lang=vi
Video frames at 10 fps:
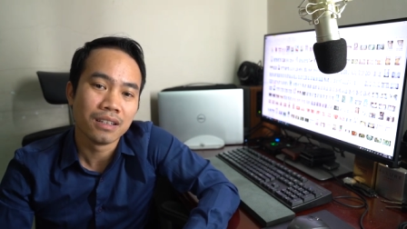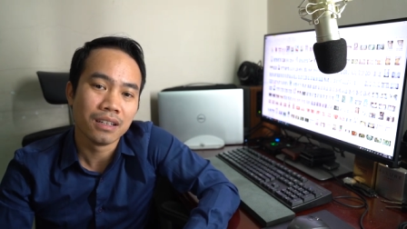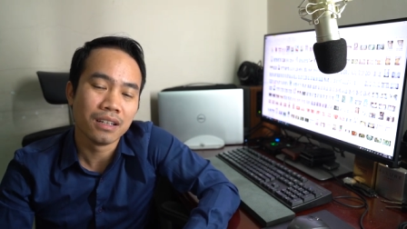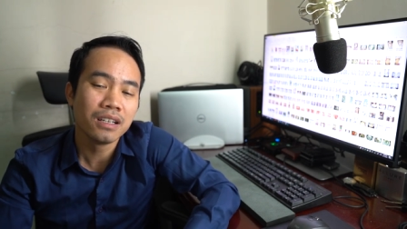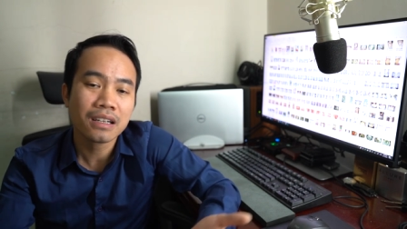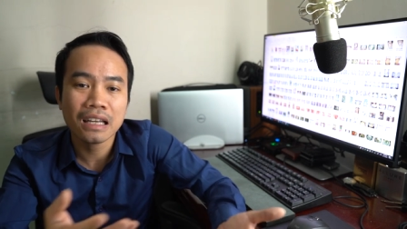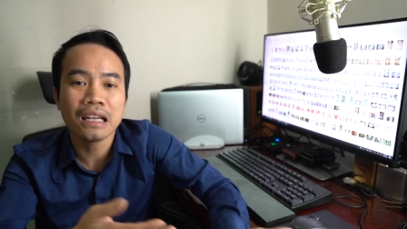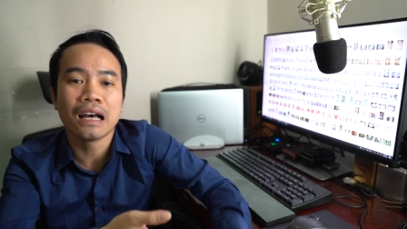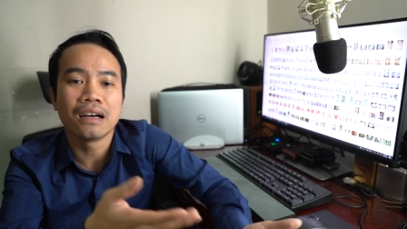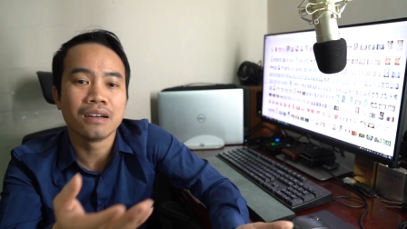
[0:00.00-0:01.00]
đấy, trước khi
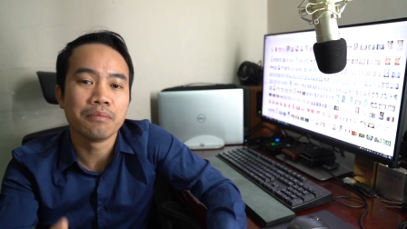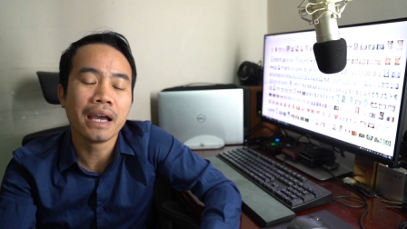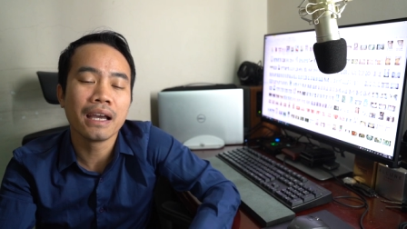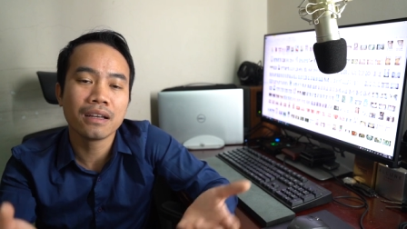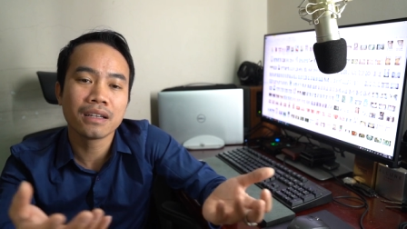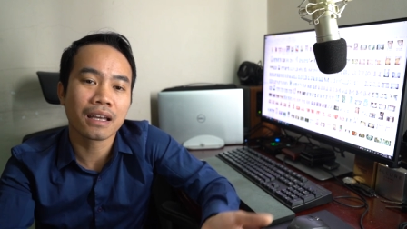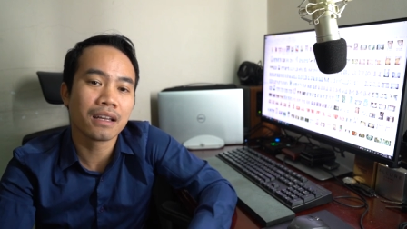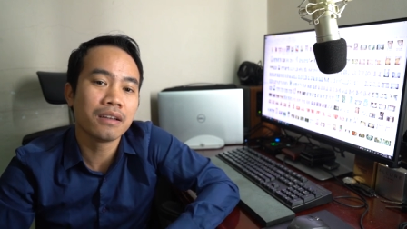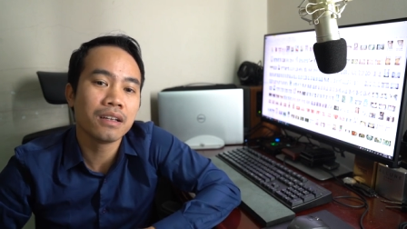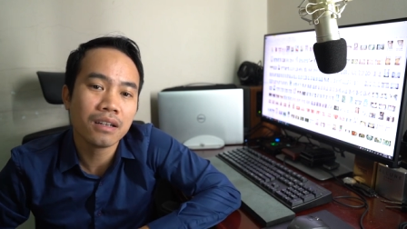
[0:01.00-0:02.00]
là bê
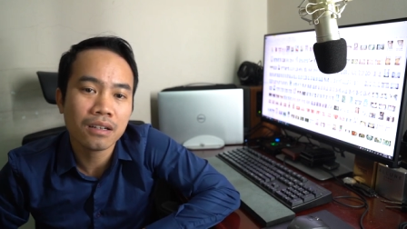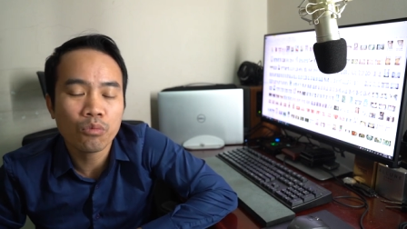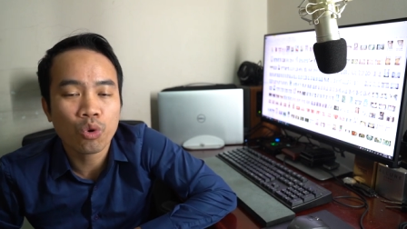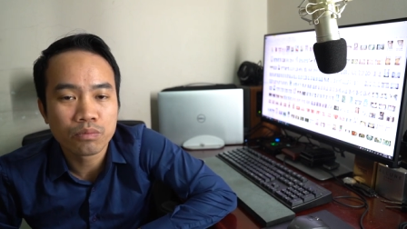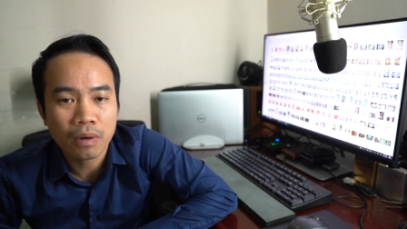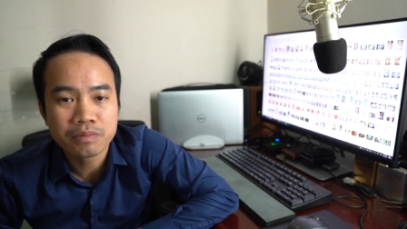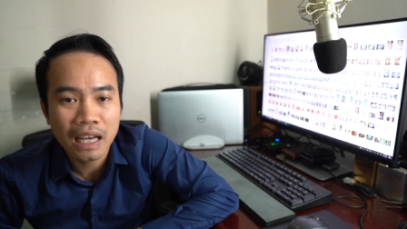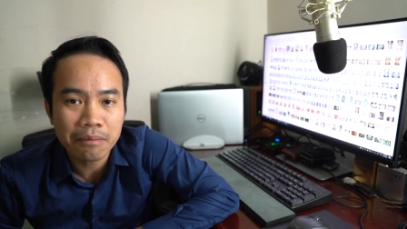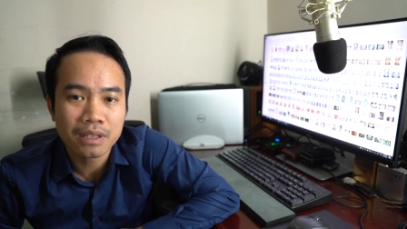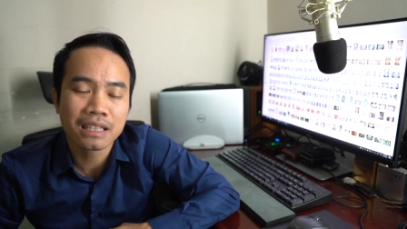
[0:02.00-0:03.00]
cái ờ, bộ mâm
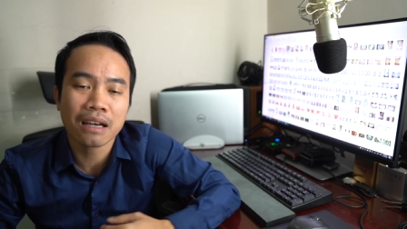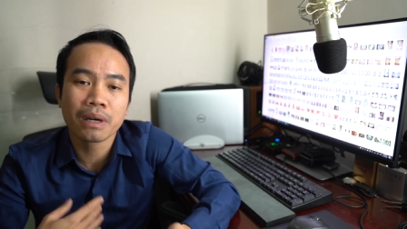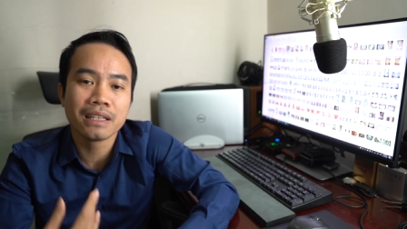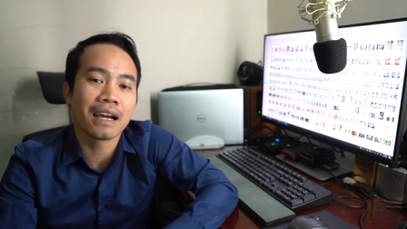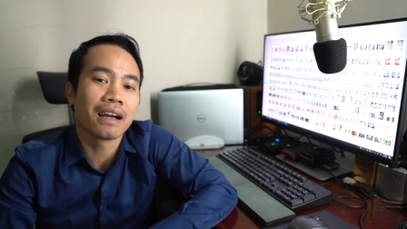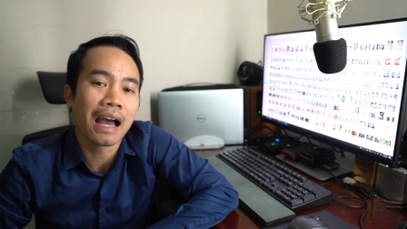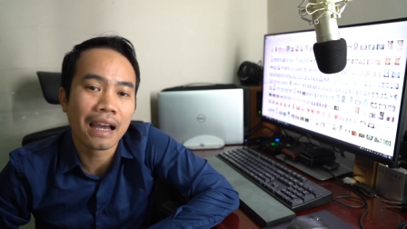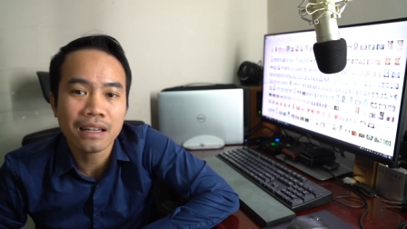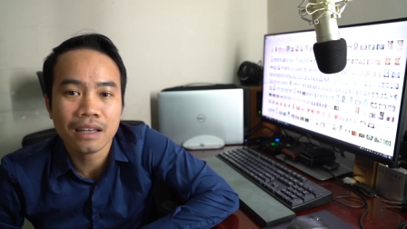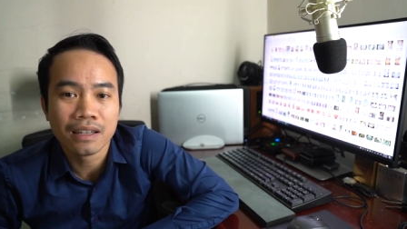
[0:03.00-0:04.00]
chat đi sang bên nhà
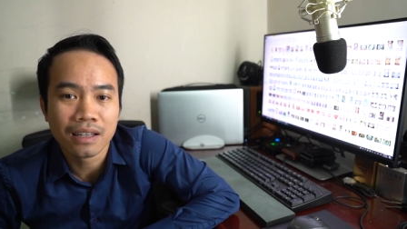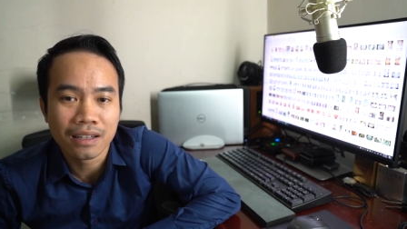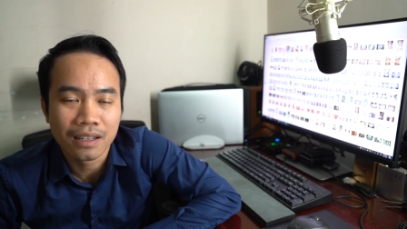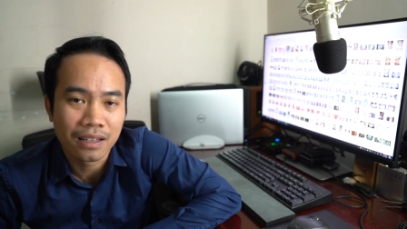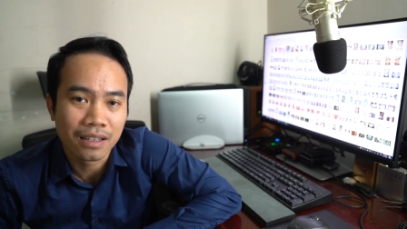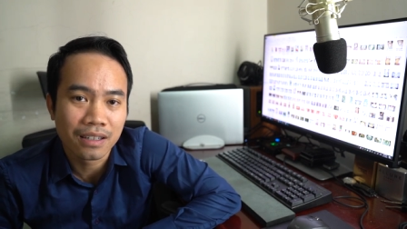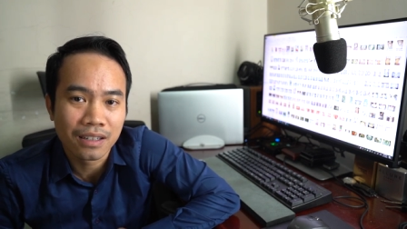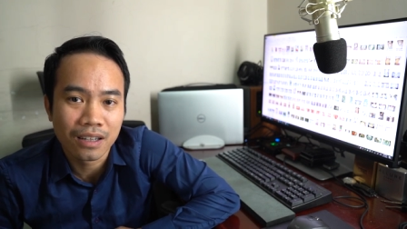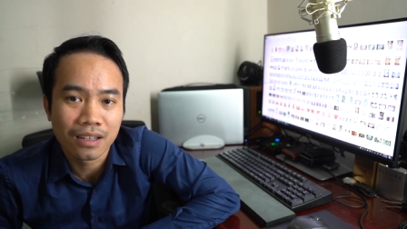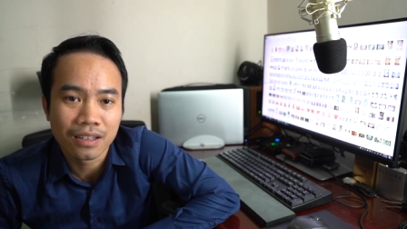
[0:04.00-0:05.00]
gái để để để
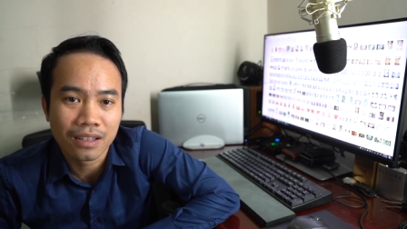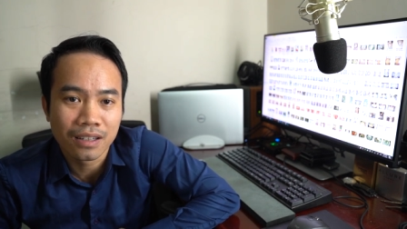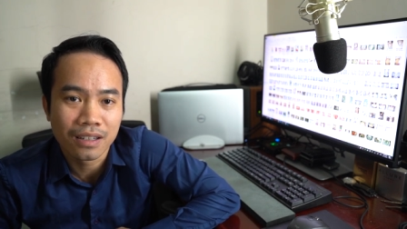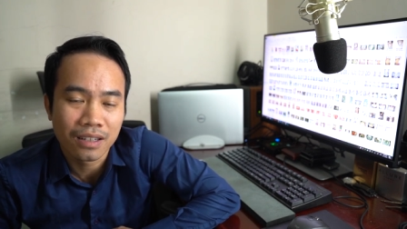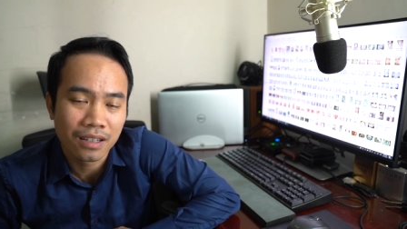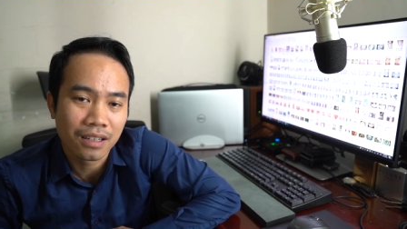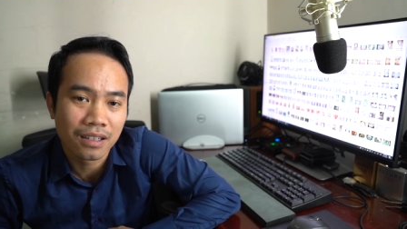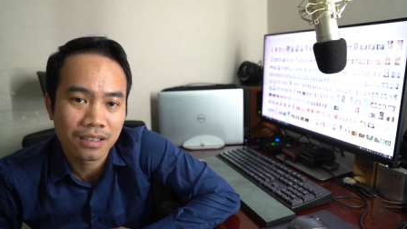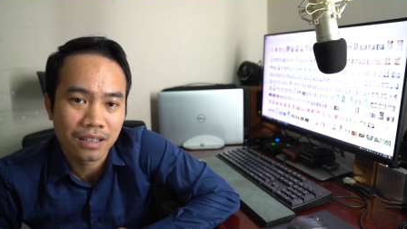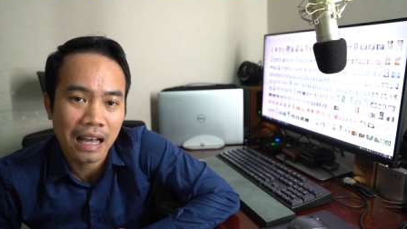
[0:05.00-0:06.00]
để, để
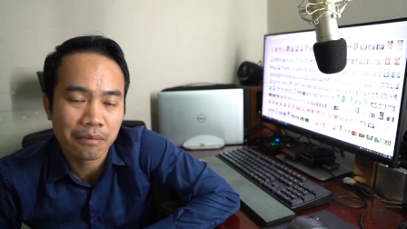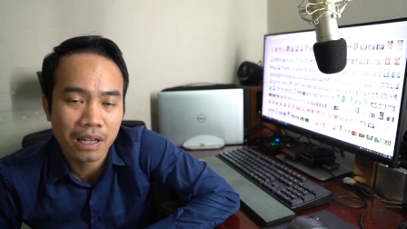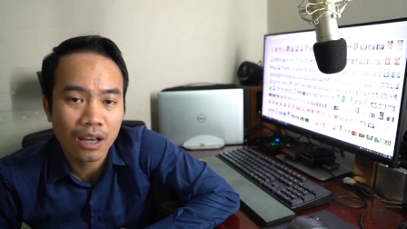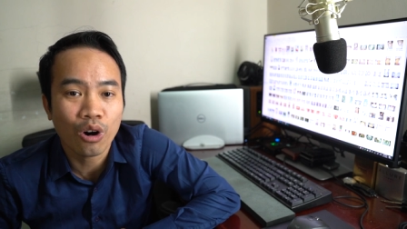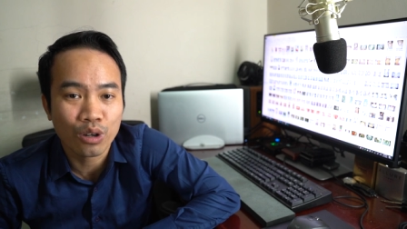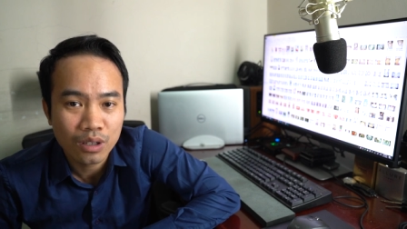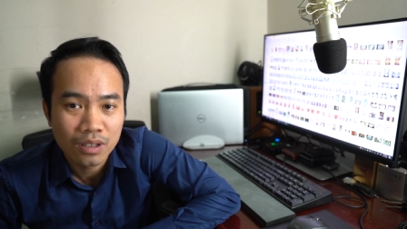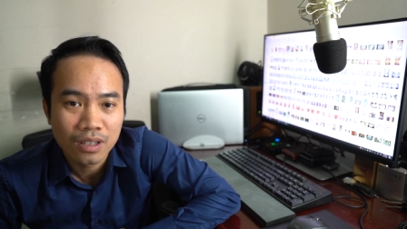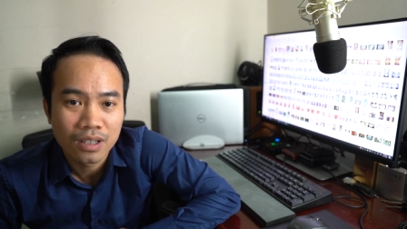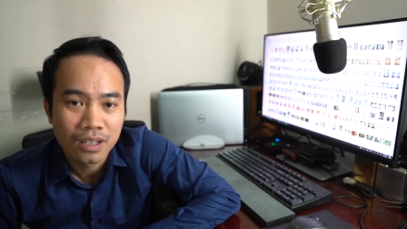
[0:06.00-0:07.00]
làm lễ hỏi
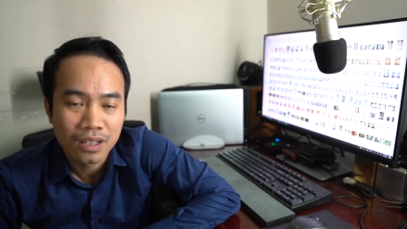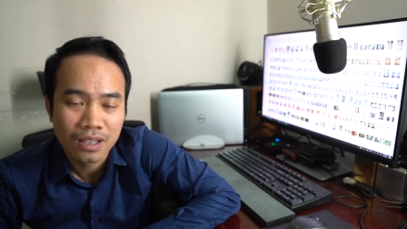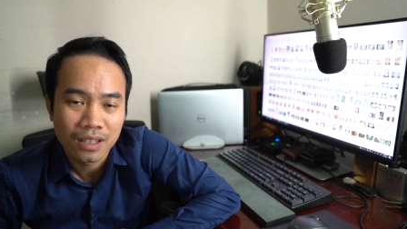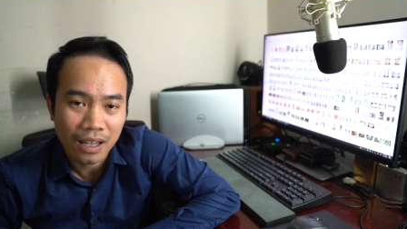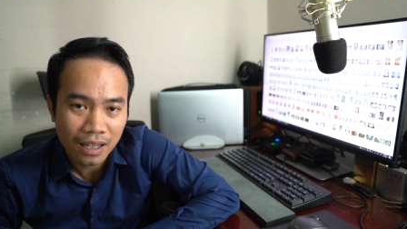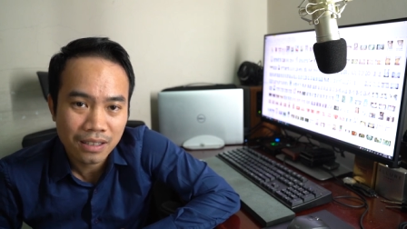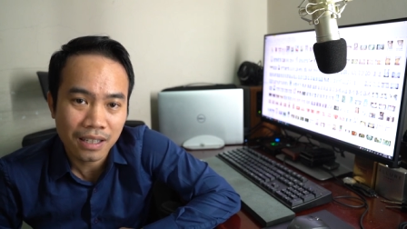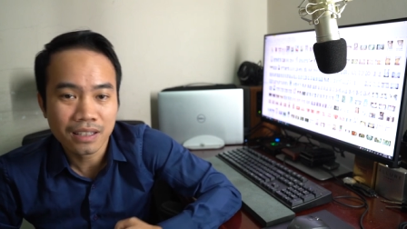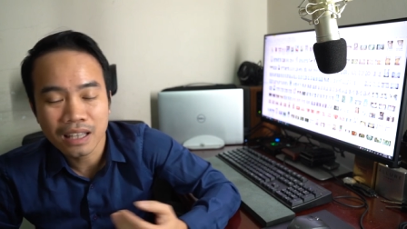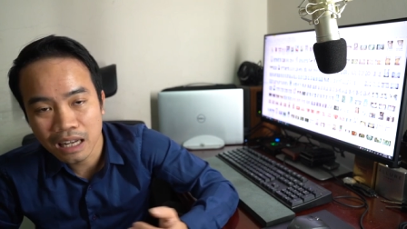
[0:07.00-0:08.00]
đấy
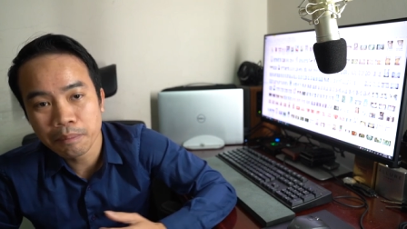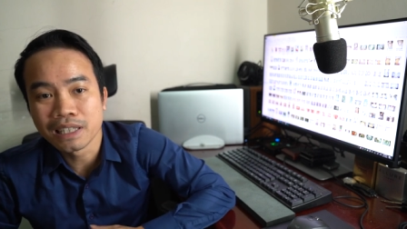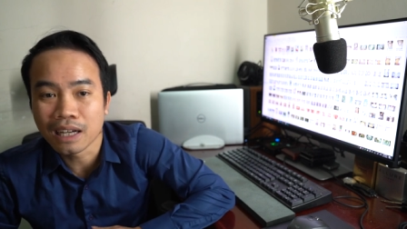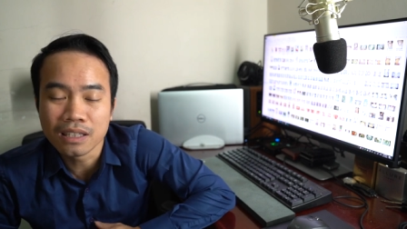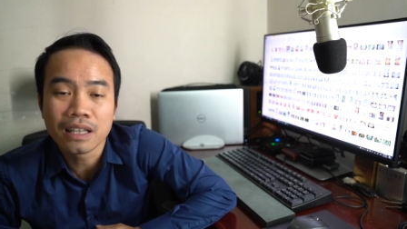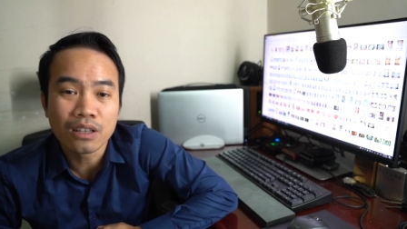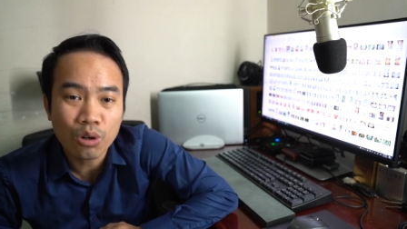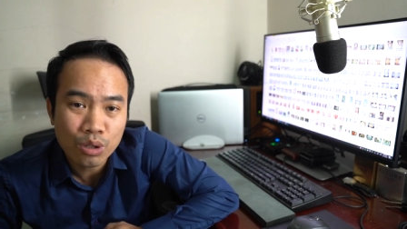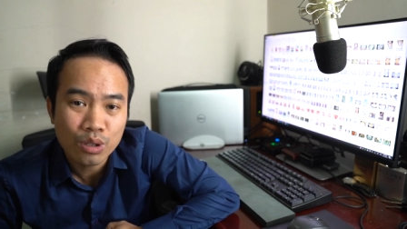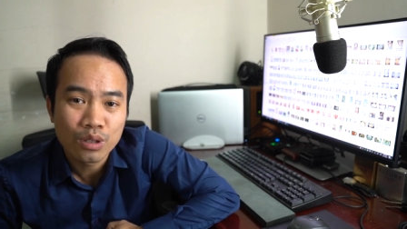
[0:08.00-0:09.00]
thì như thế là mình chỉ cần như thế thôi